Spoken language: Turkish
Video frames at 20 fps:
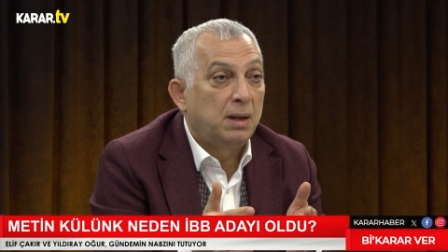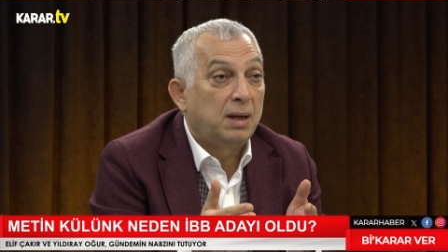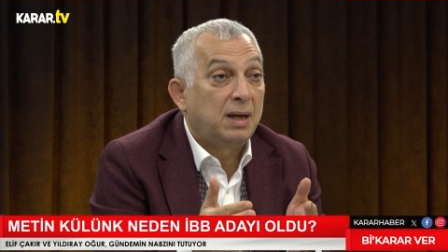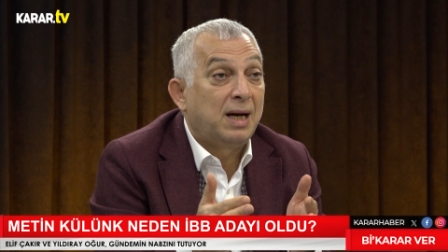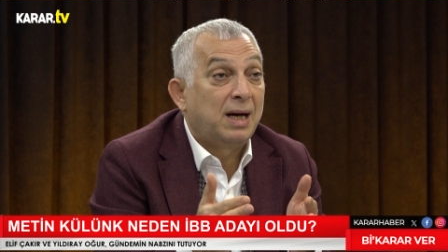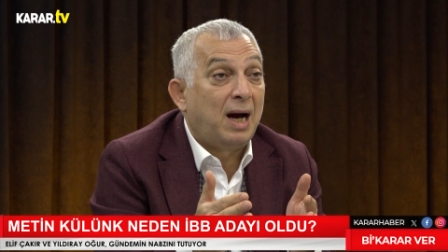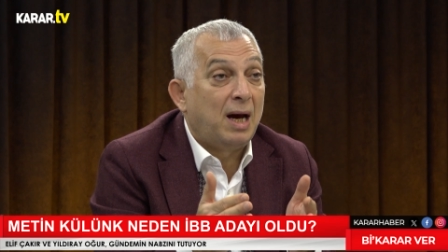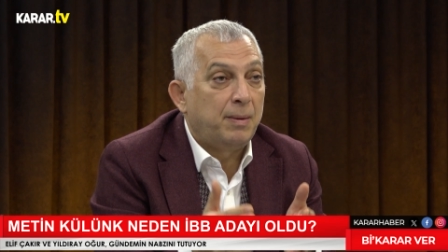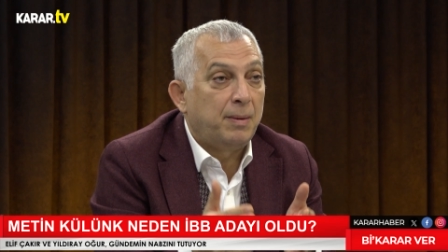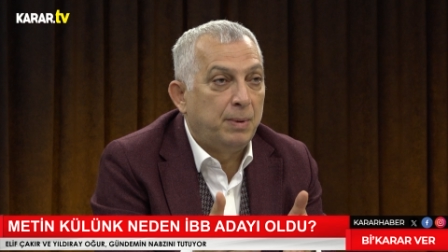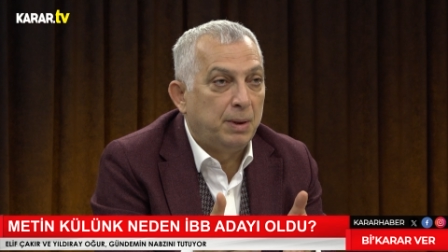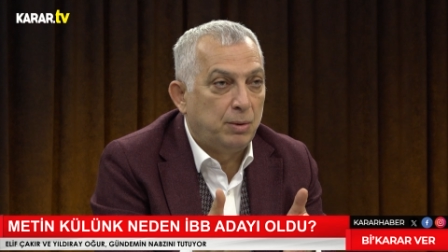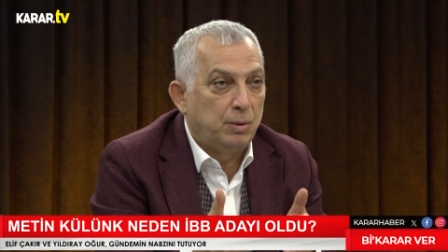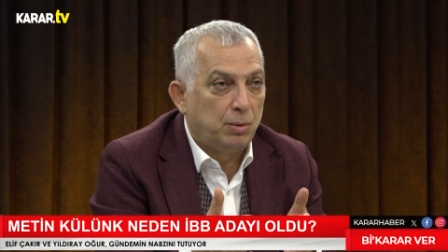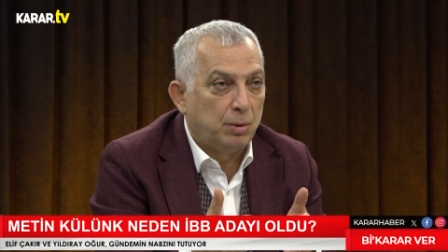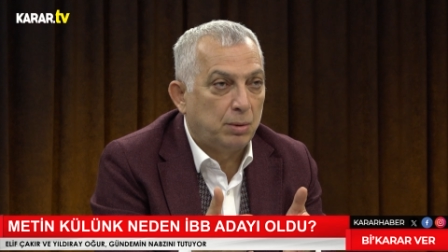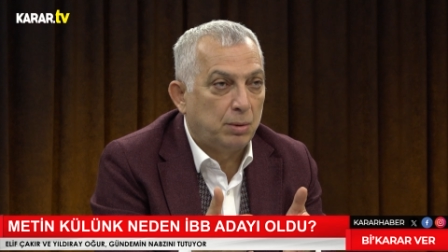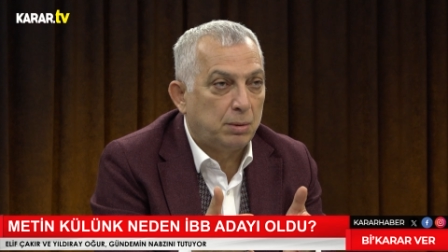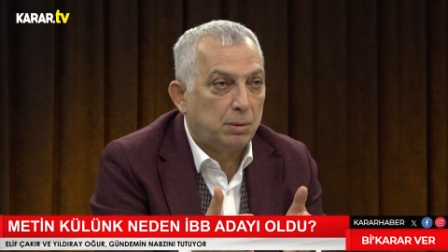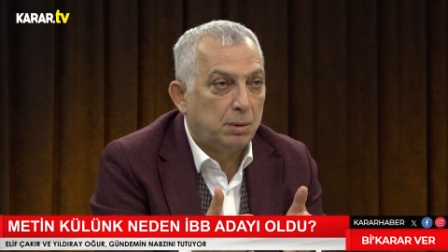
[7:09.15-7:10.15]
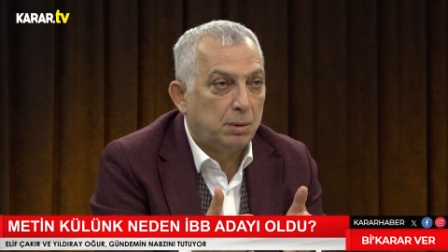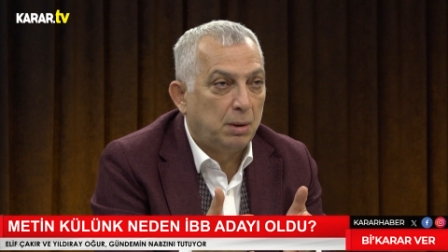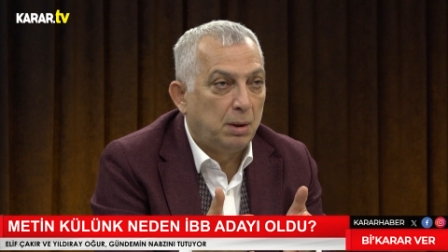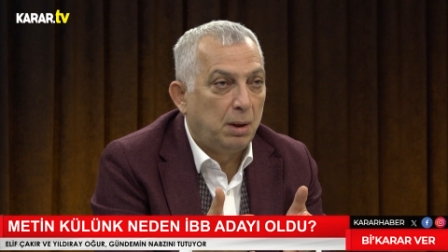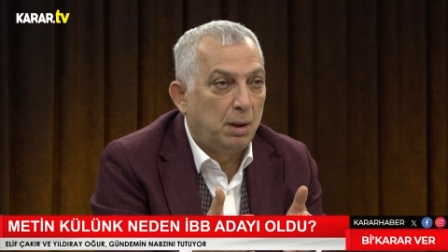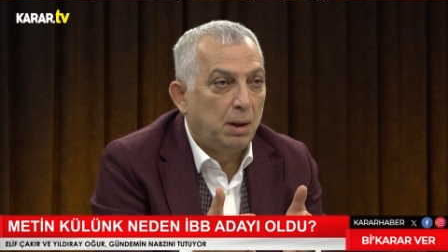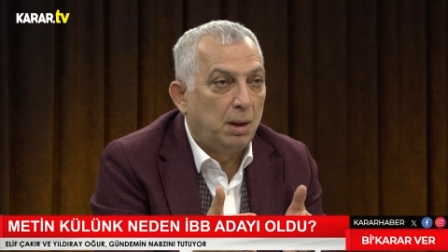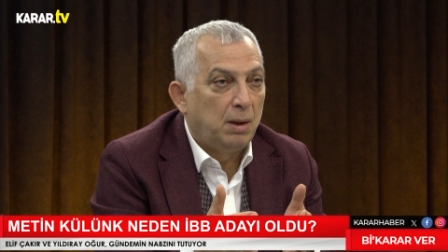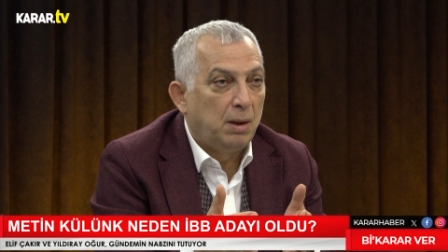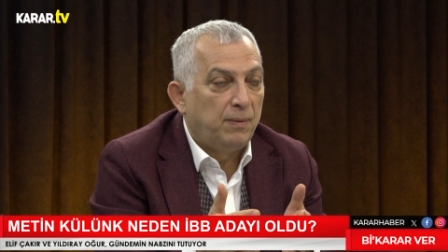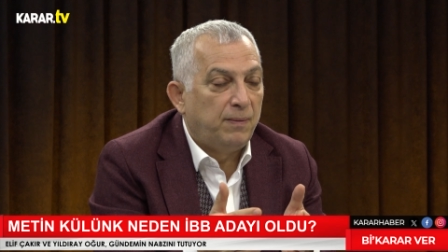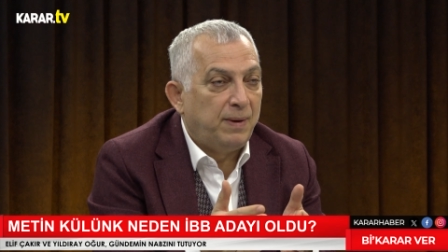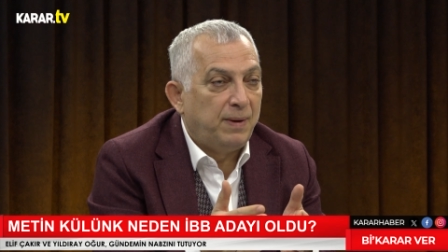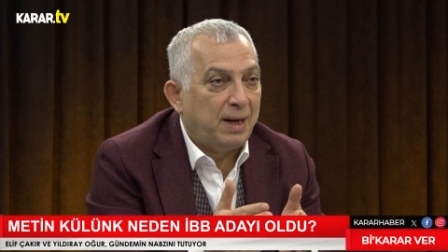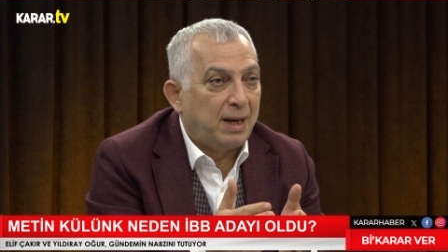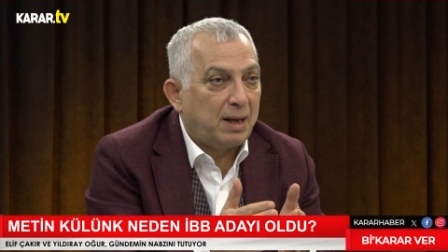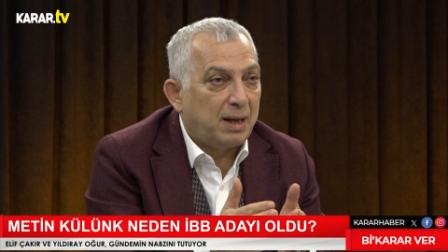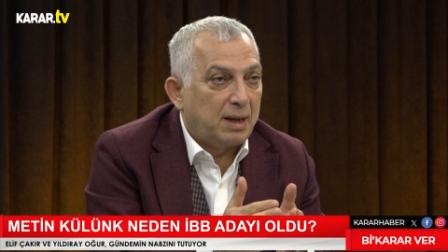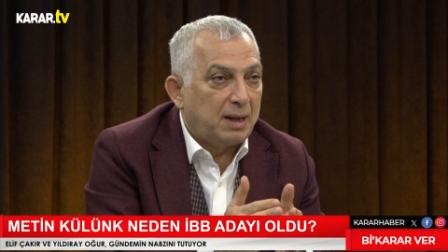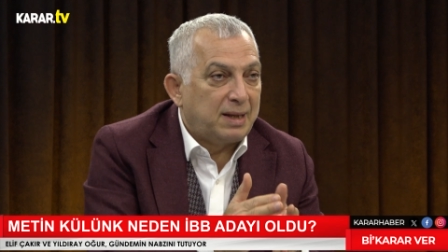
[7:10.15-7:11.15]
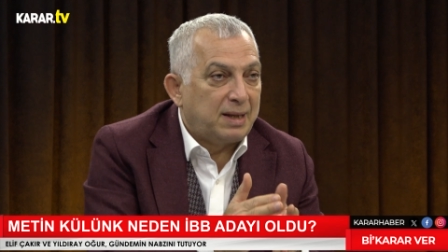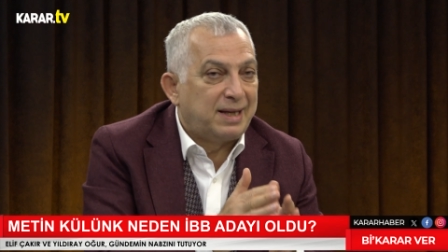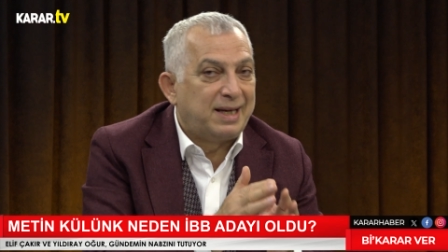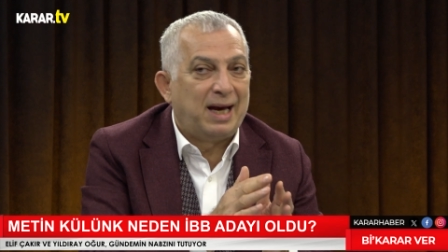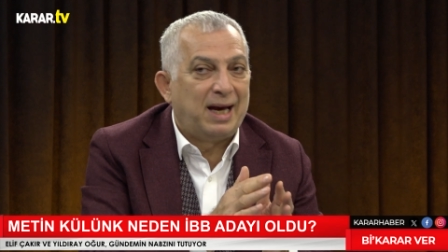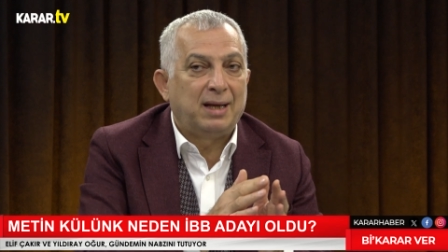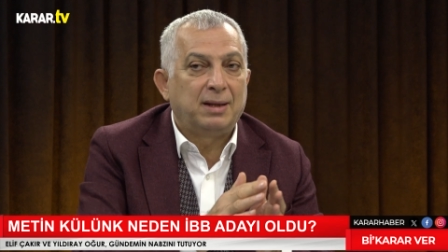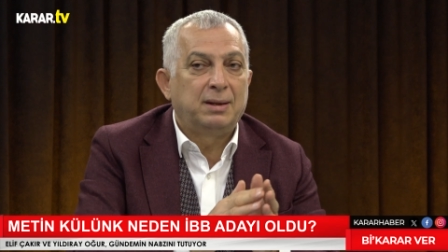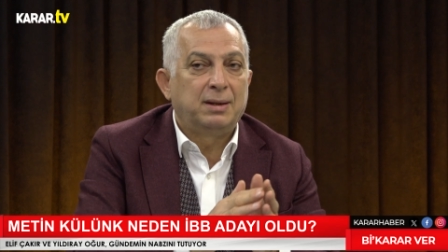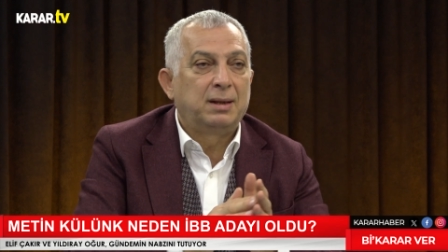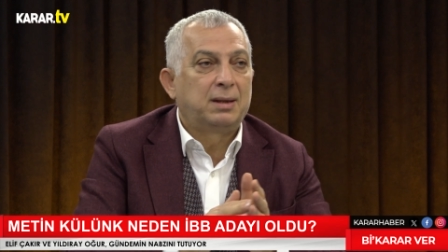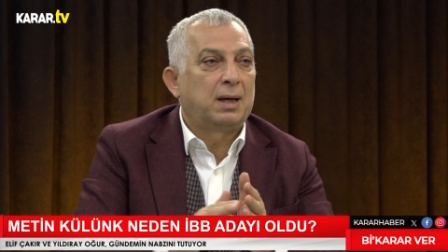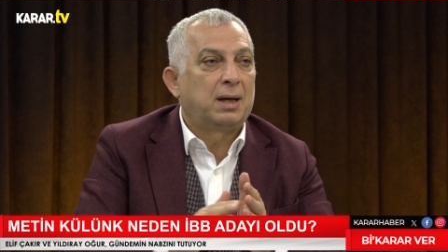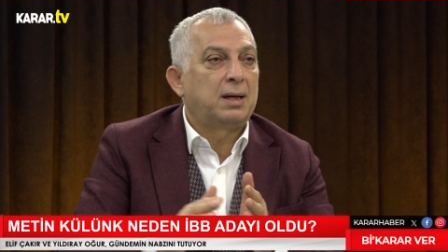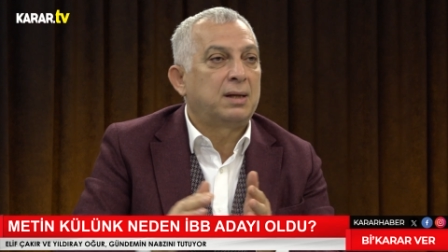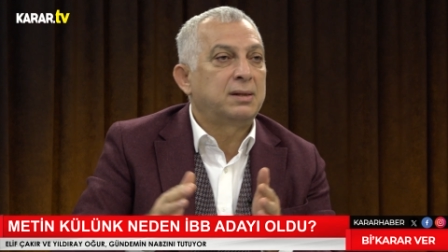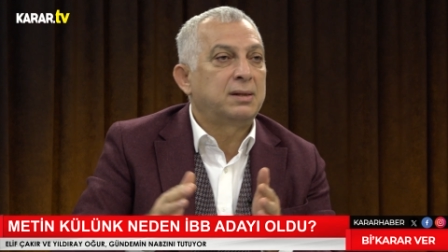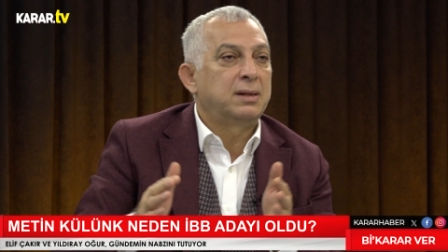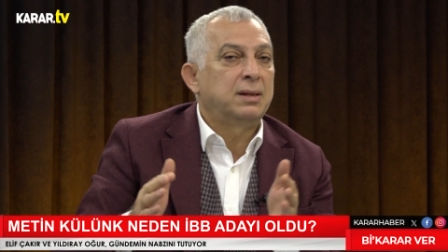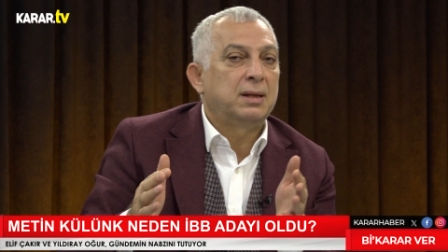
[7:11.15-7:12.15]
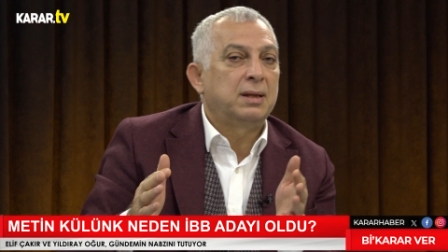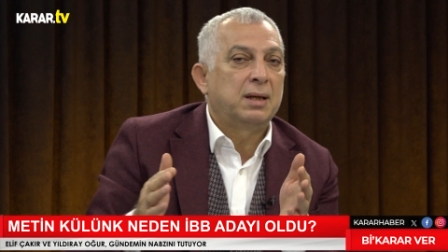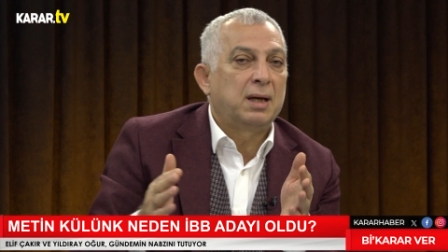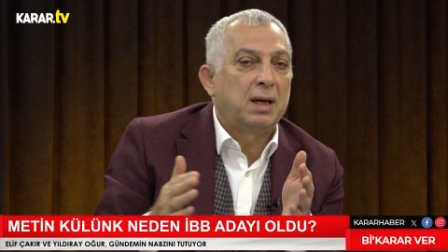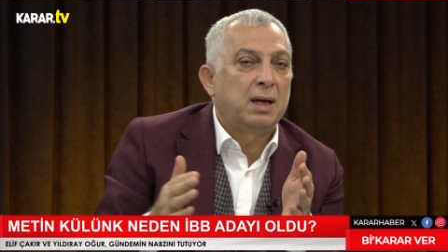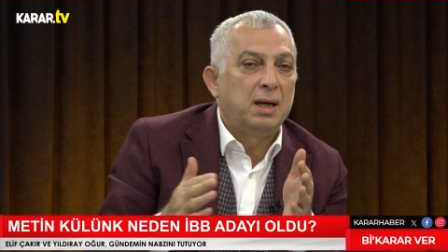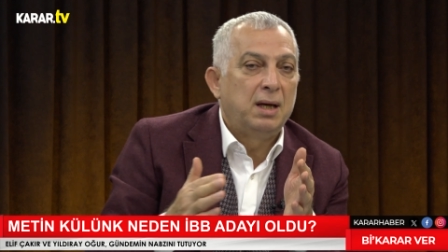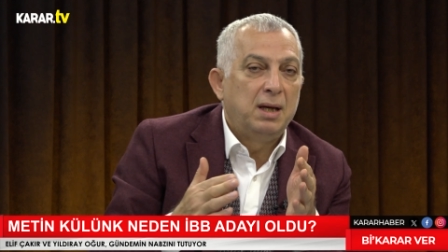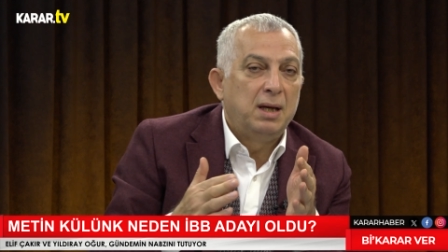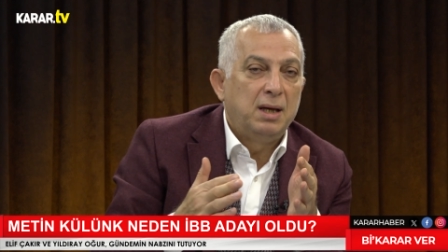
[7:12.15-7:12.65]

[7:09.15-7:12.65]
kaybediyor ve kendi tarzında